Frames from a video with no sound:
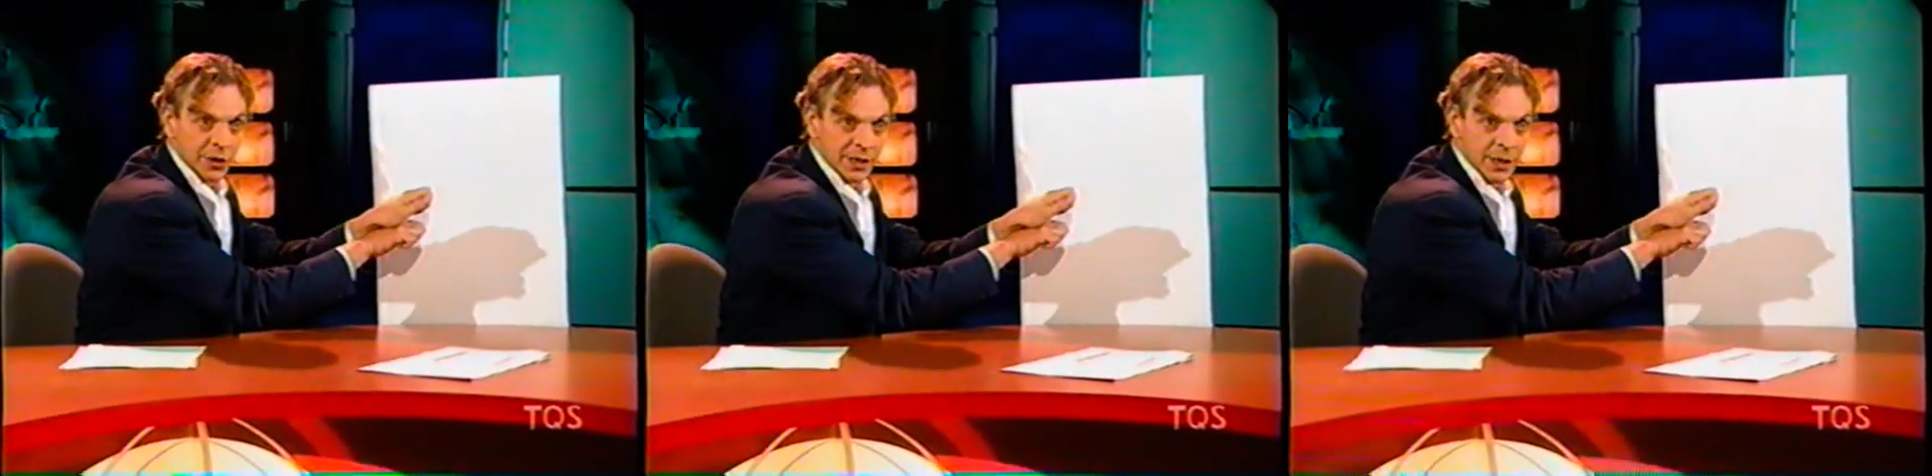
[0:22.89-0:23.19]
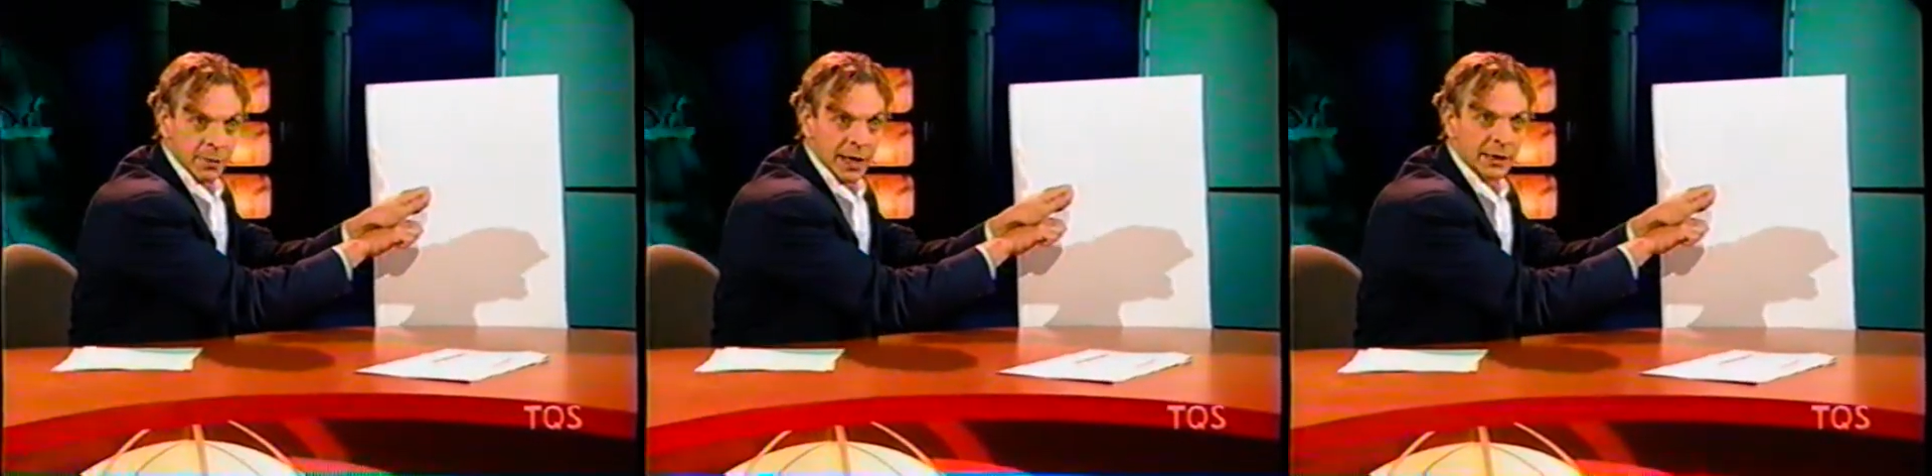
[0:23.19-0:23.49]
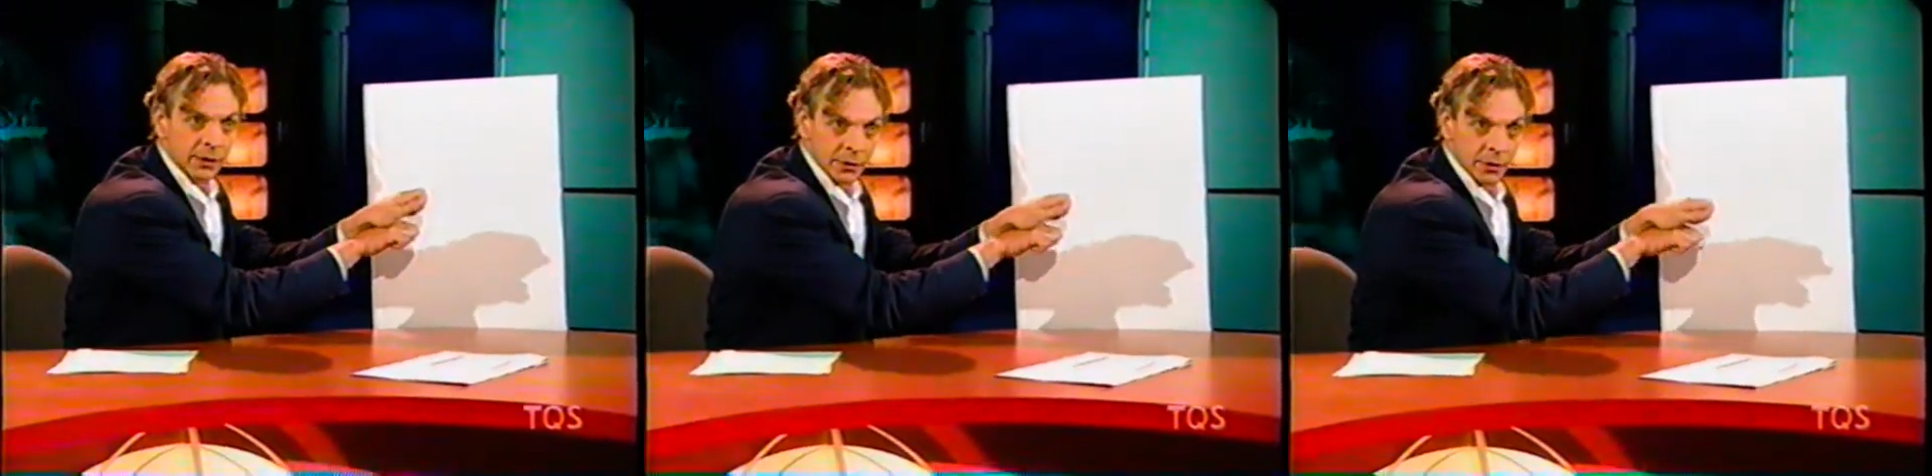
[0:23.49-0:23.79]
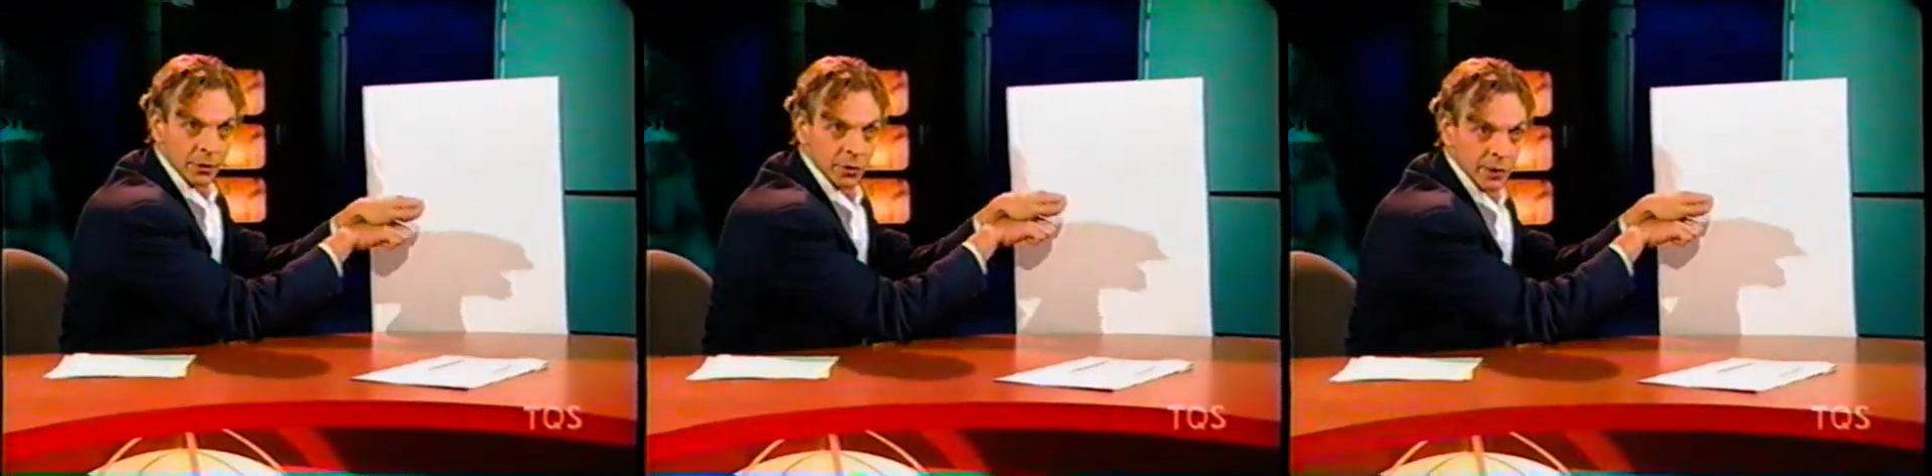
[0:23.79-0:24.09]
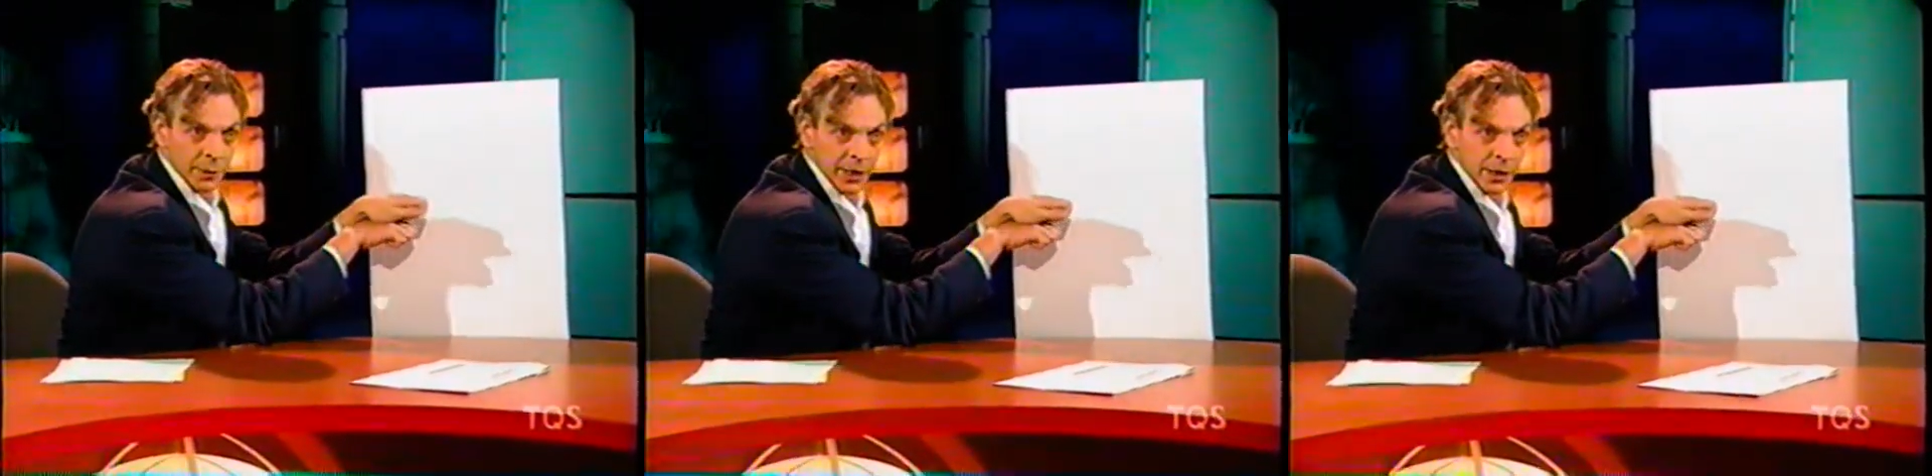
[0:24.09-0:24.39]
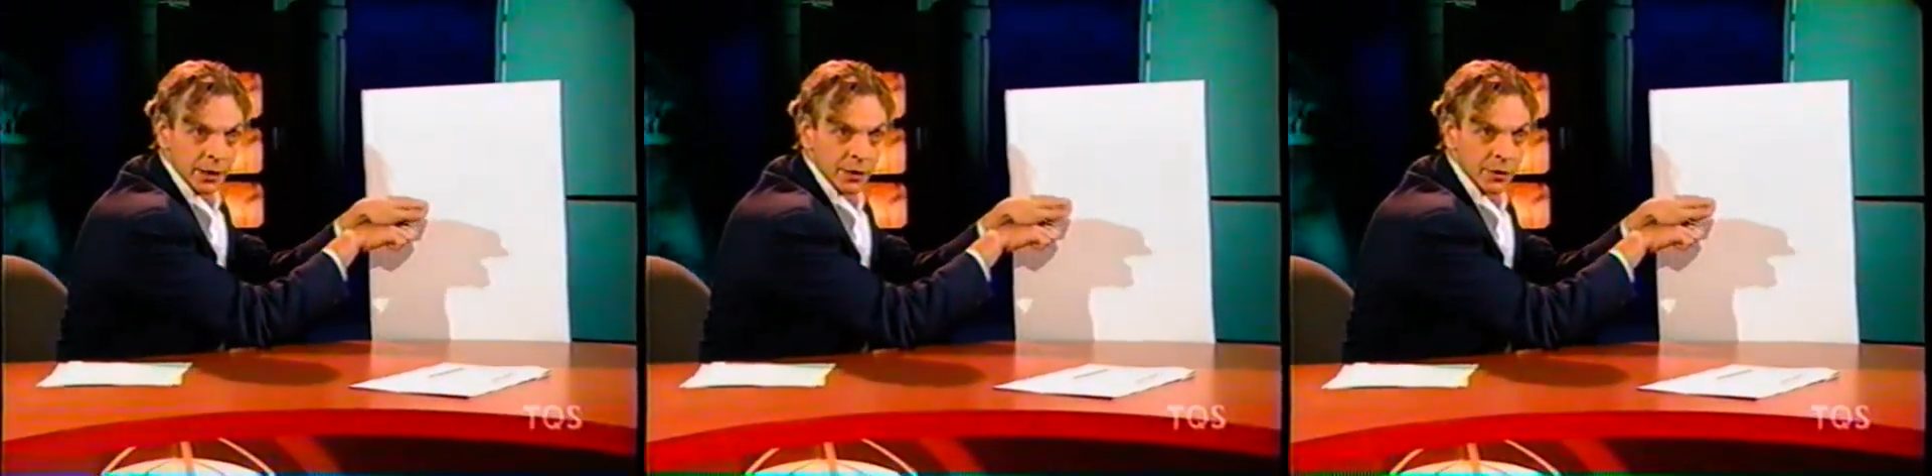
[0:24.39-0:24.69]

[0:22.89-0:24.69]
Le toxicomane, on le voit bien.